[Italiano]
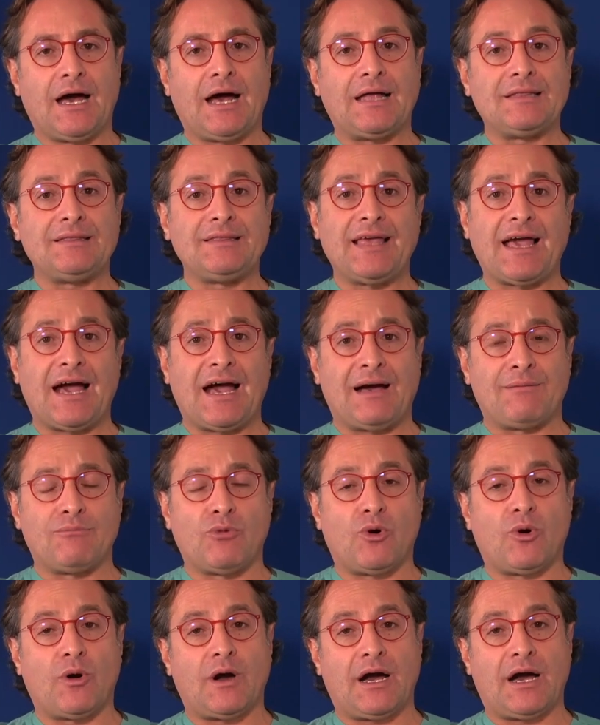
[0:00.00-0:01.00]

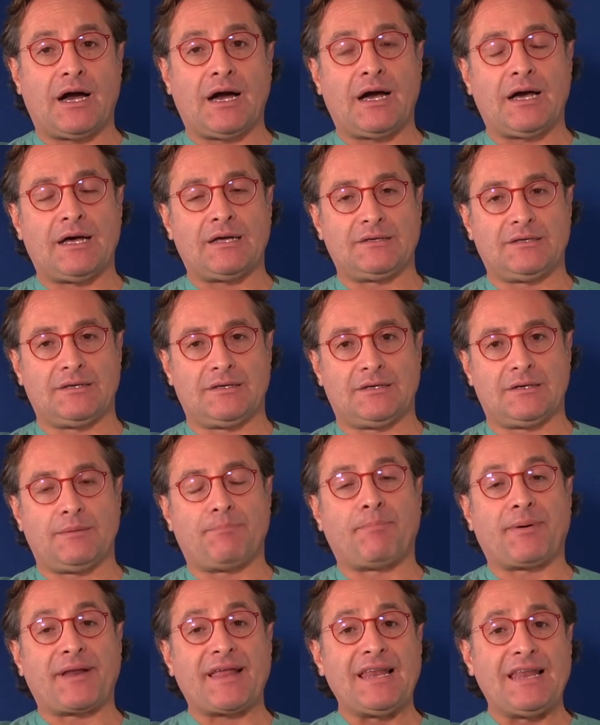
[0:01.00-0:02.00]
Andiamo a eh,
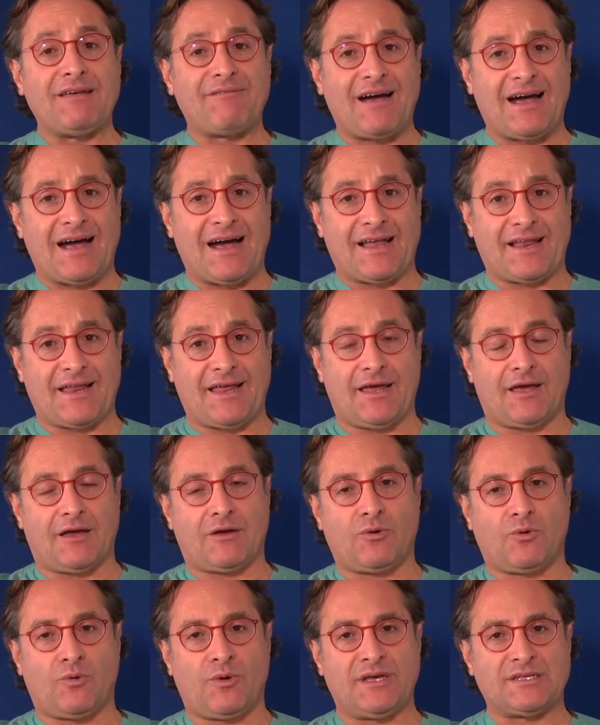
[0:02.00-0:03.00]

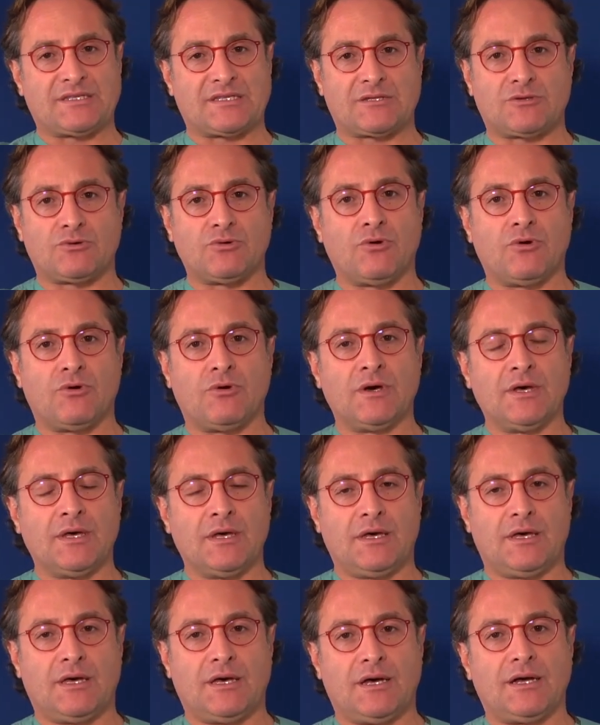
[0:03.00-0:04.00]
prelevare questo
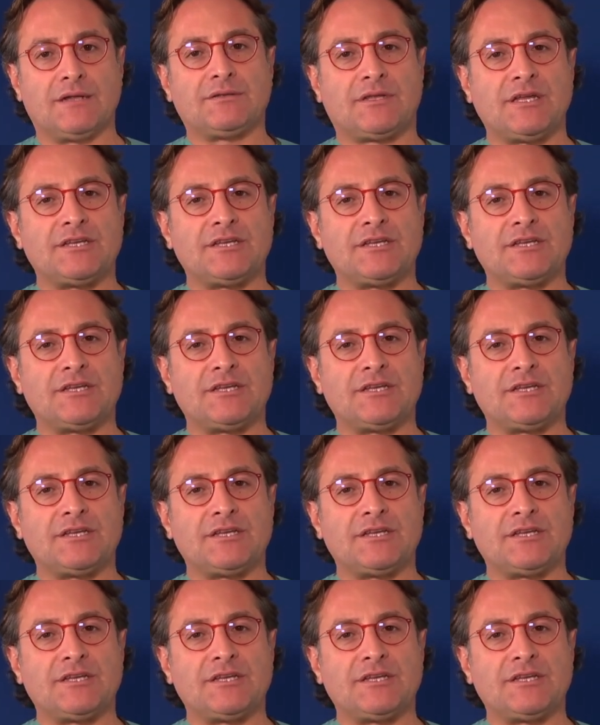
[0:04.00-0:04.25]
eh,